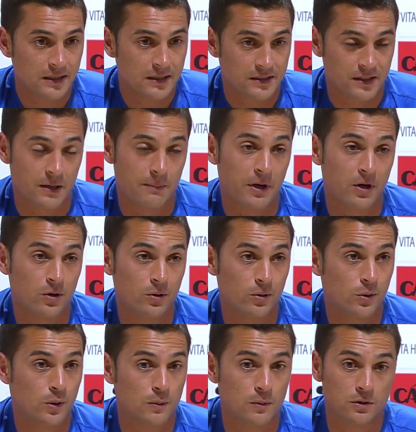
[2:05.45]
Sin embargo, en el
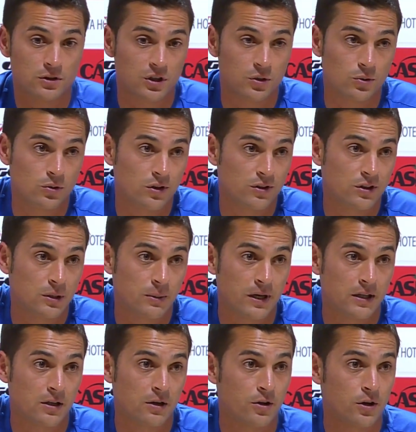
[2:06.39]
último segundo
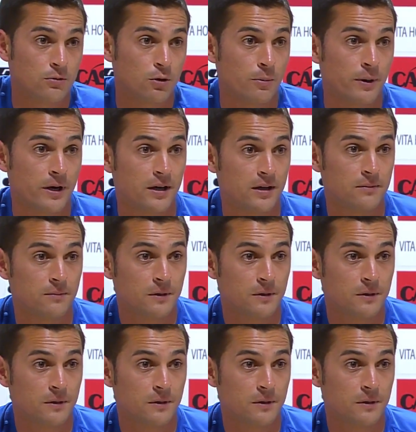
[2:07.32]
Esteban ha tenido que volver